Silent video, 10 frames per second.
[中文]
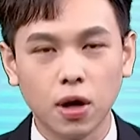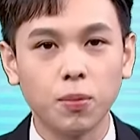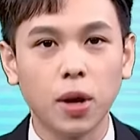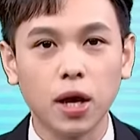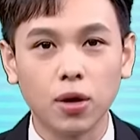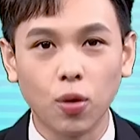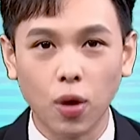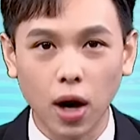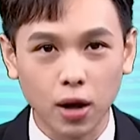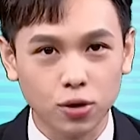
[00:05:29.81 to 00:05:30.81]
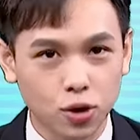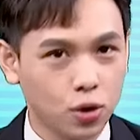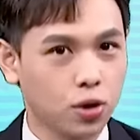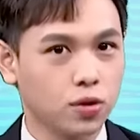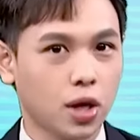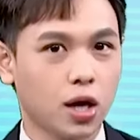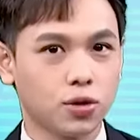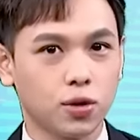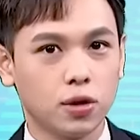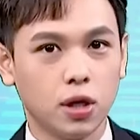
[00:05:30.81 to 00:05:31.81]
美国还要总统大
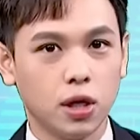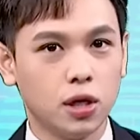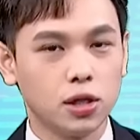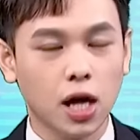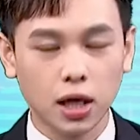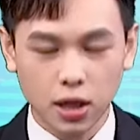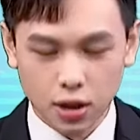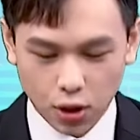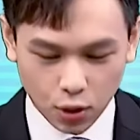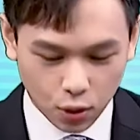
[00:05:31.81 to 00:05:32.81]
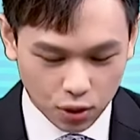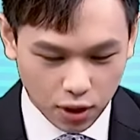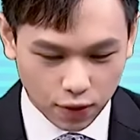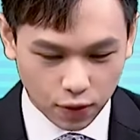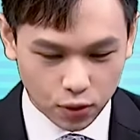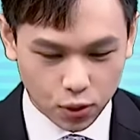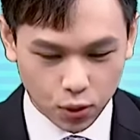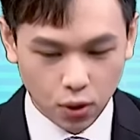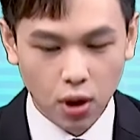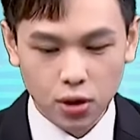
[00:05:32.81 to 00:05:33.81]
选，产业从谷底复
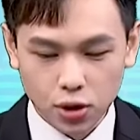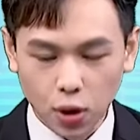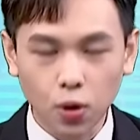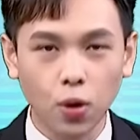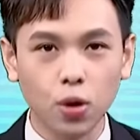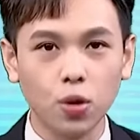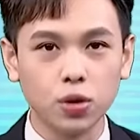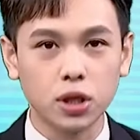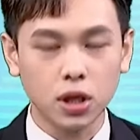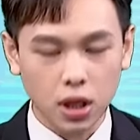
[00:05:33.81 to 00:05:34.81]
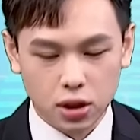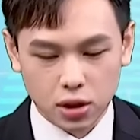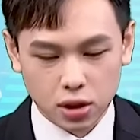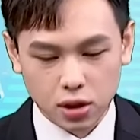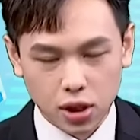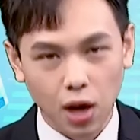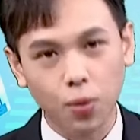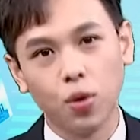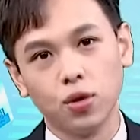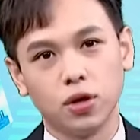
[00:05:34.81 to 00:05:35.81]
苏，中国股市一直在
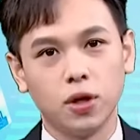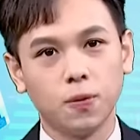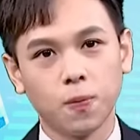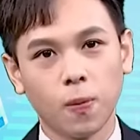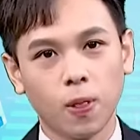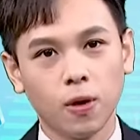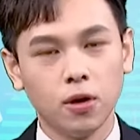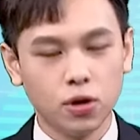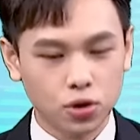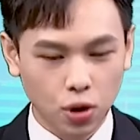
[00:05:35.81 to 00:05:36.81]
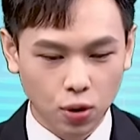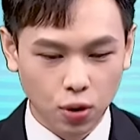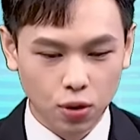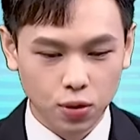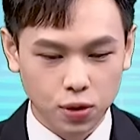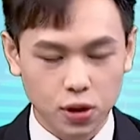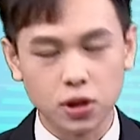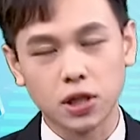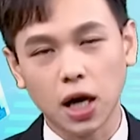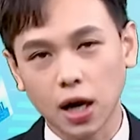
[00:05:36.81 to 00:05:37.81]
破底，中国股市、
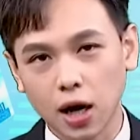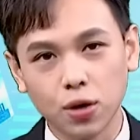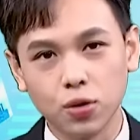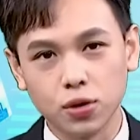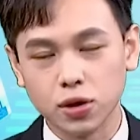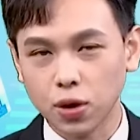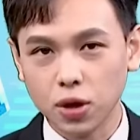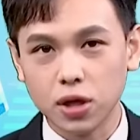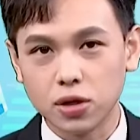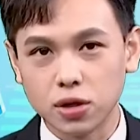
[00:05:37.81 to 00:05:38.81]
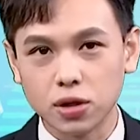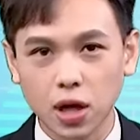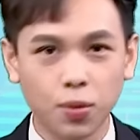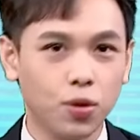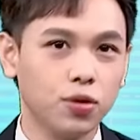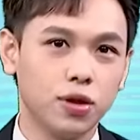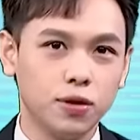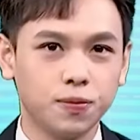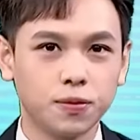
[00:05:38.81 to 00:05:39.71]
香港股市都一直在破底。